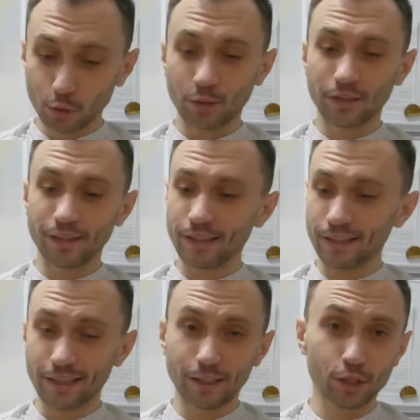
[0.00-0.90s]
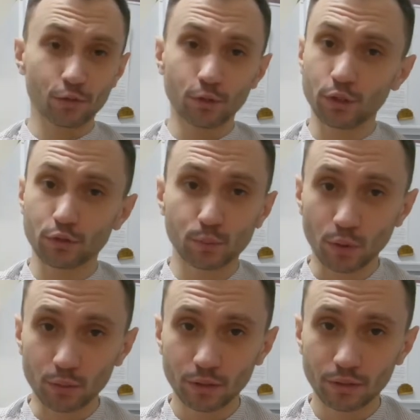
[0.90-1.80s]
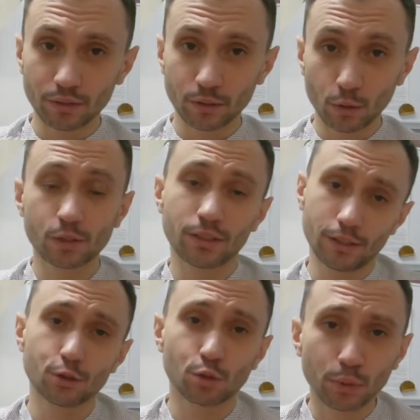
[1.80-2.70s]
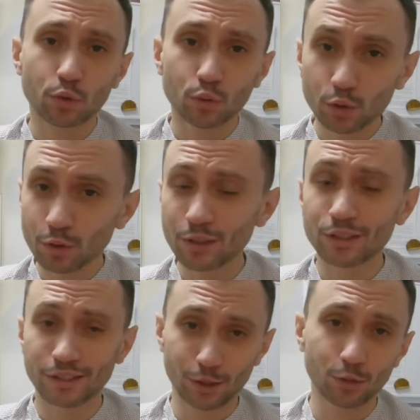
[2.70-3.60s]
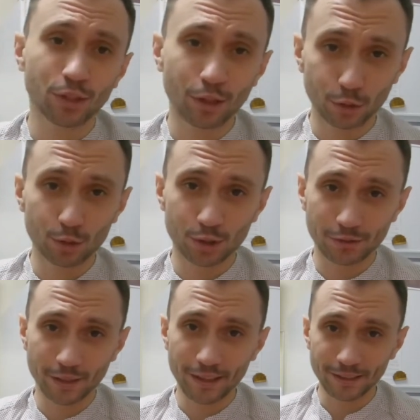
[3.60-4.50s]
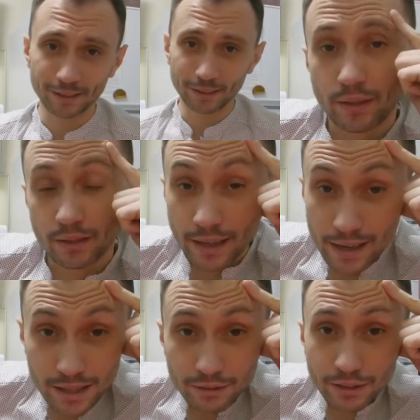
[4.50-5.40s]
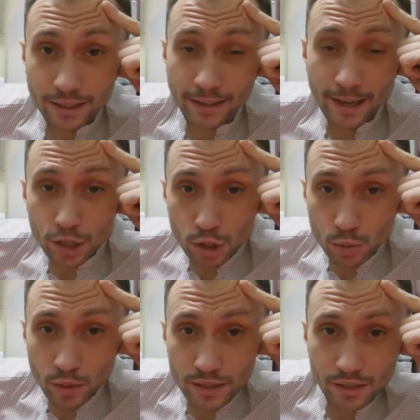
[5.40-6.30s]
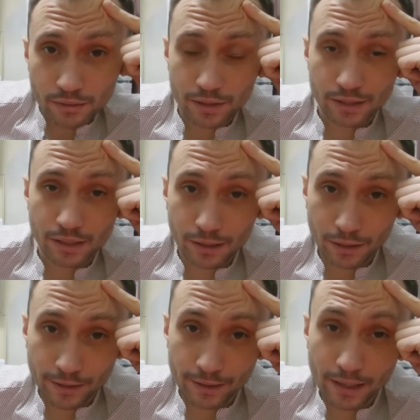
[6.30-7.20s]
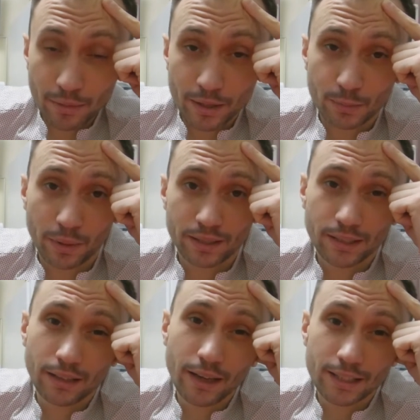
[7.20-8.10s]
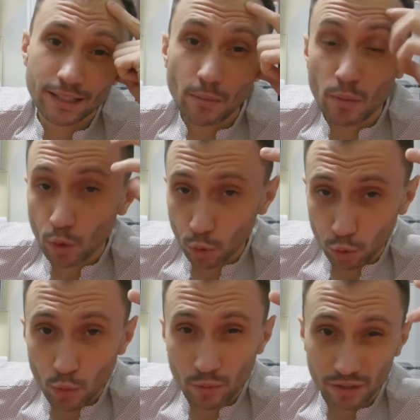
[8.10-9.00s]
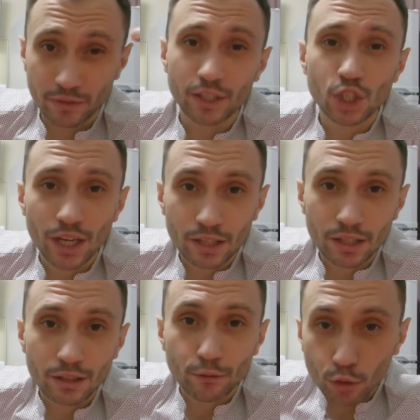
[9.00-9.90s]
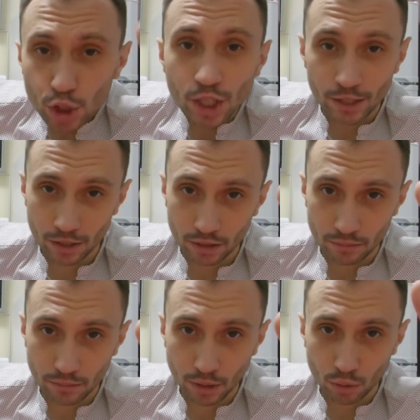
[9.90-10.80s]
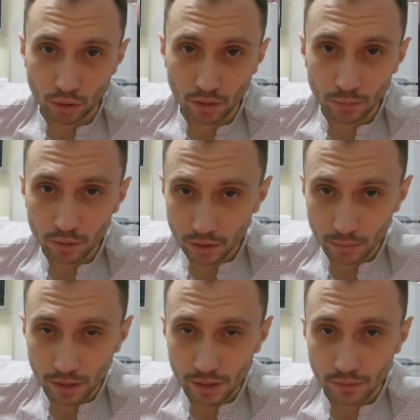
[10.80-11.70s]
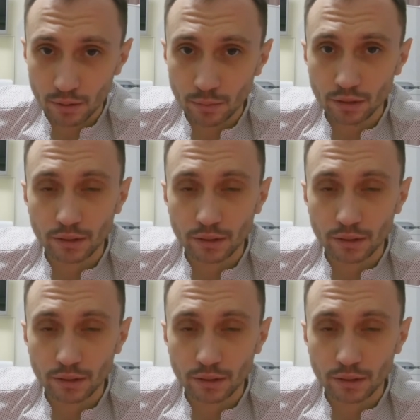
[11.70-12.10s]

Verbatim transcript: итоге я так ничего и не вспомнил, но сказал, что подумаю и скину ей лучшие варианты. До этого такая же ситуация возникла, когда меня спросили о самом крутом развлечении на фуршете, которое было на моих свадьбах.